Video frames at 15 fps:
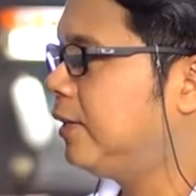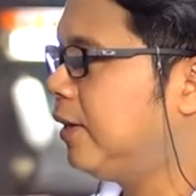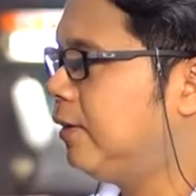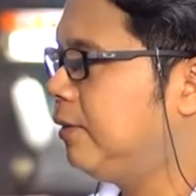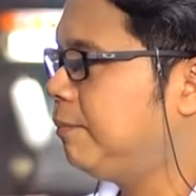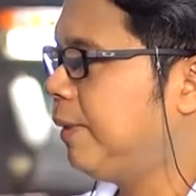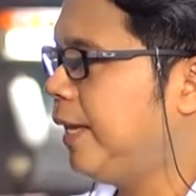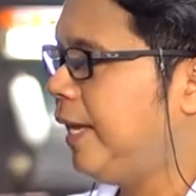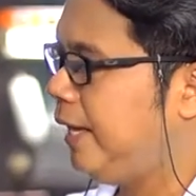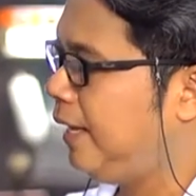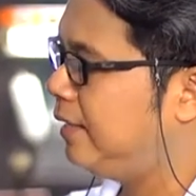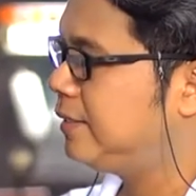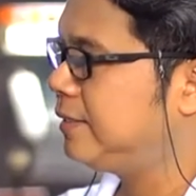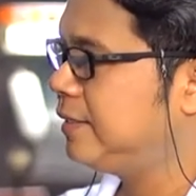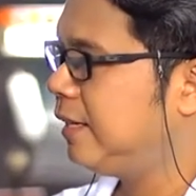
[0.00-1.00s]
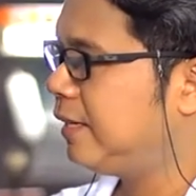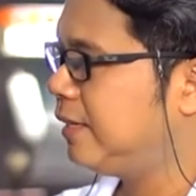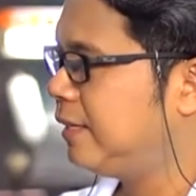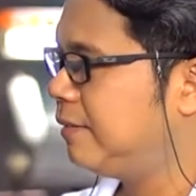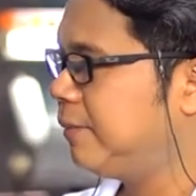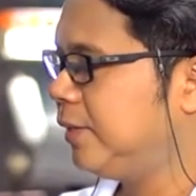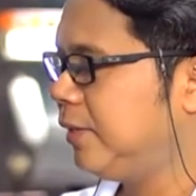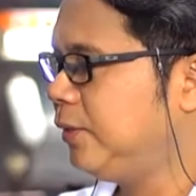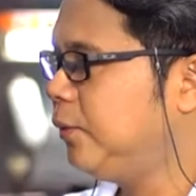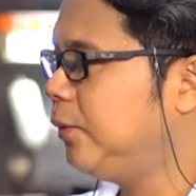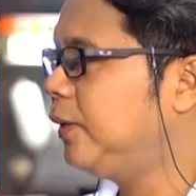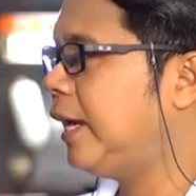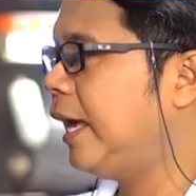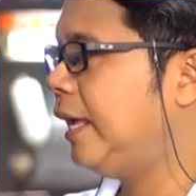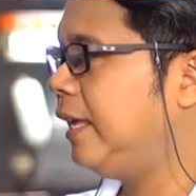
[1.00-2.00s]
ต้องไม่ให้เห็นเชือกมันต้องอยู่
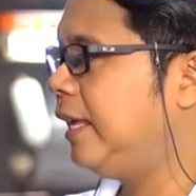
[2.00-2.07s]
ข้างใน